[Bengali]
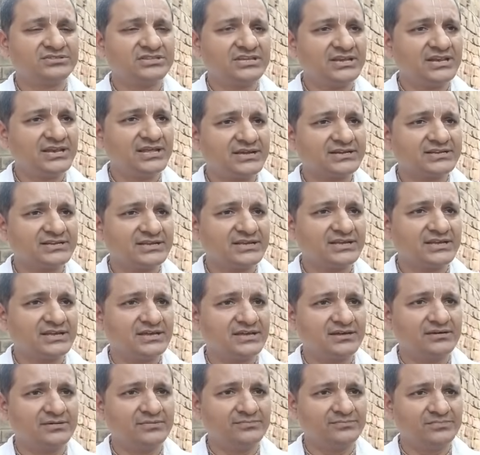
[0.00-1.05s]
তিন লাখ
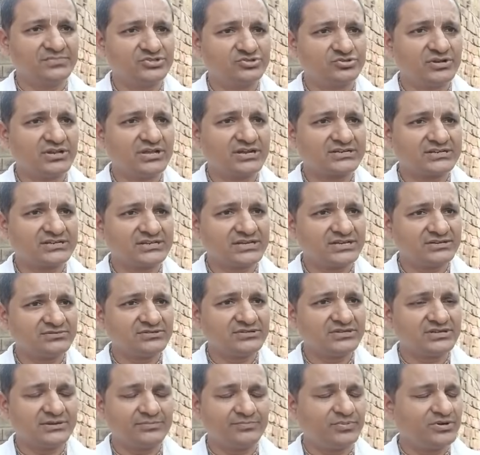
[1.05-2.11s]
ছ লাখ টাকা
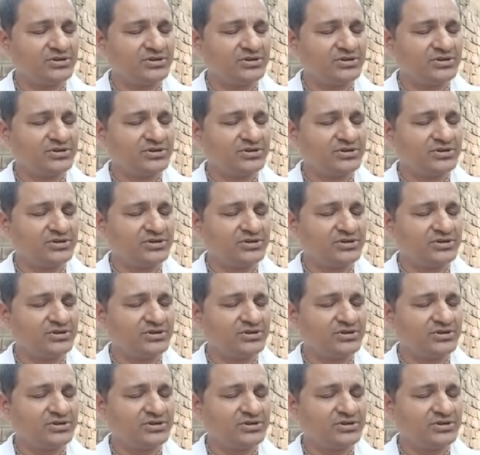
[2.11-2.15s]
করে